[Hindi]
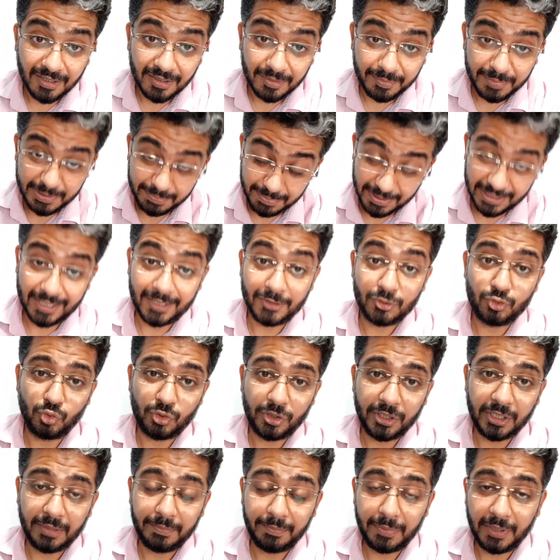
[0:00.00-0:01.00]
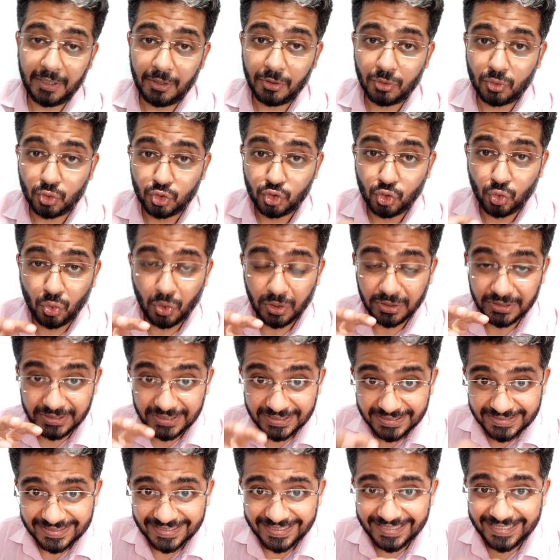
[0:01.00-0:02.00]
भी बना चुके हैं पहले तो जो
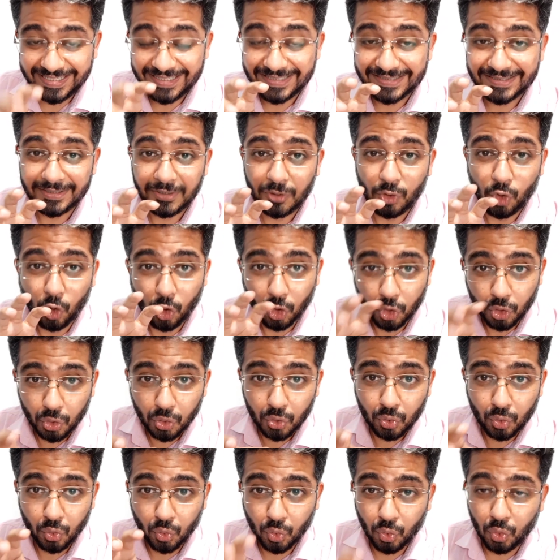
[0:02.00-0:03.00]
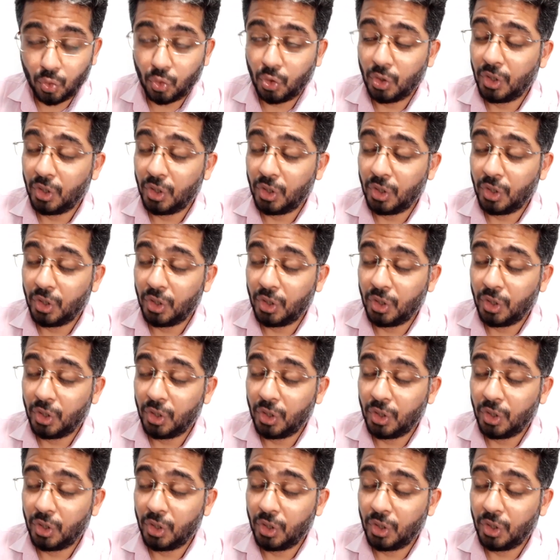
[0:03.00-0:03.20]
जिस तरीके से ये हॉरर को